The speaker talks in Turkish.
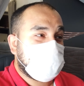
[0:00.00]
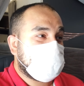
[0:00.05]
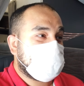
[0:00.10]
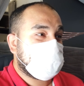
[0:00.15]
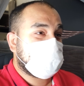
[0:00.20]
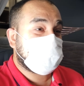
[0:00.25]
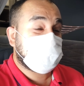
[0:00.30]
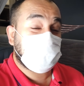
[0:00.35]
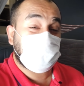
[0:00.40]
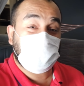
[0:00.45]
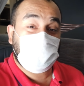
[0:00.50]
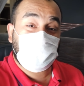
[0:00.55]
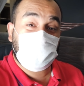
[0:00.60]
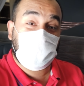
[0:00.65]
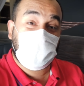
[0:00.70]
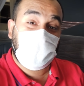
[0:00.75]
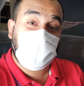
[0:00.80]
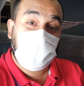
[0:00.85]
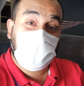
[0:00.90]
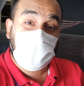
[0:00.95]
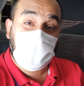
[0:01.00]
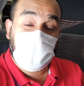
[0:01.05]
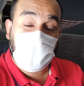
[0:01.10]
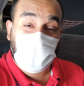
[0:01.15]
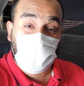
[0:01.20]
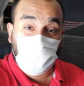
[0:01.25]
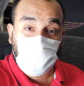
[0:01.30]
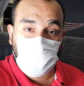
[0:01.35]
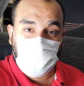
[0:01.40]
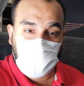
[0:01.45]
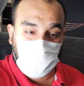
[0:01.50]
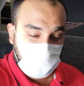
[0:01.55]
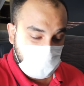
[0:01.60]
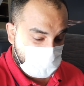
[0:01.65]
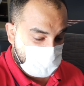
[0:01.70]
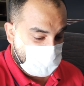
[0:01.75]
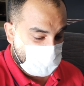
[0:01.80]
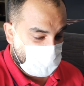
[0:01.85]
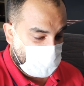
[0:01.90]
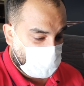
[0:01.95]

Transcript: ee, şimdi bir de ekonomiye bakacağız